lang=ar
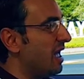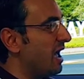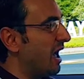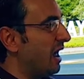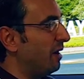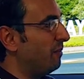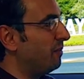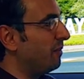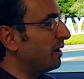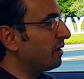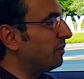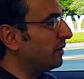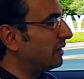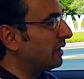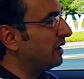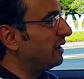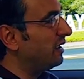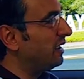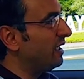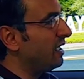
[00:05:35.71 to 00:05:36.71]
عن مقبض
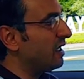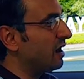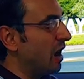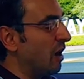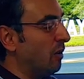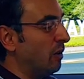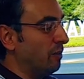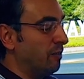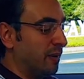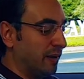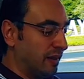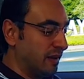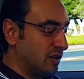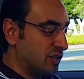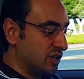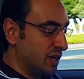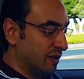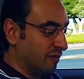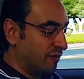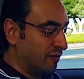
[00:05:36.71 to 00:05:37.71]
الجير او البادل
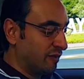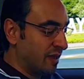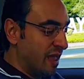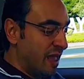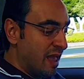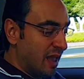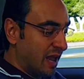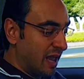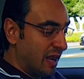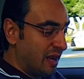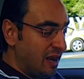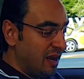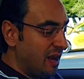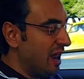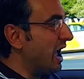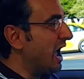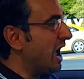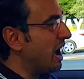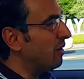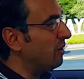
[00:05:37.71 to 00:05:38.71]
شيفت خليني
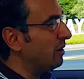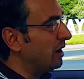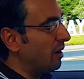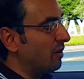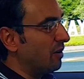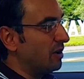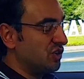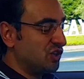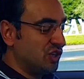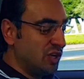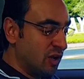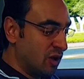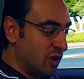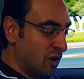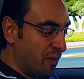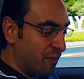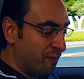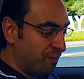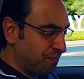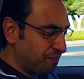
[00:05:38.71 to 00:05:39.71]
احاول
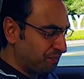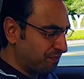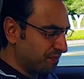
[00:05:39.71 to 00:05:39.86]
اورجيكم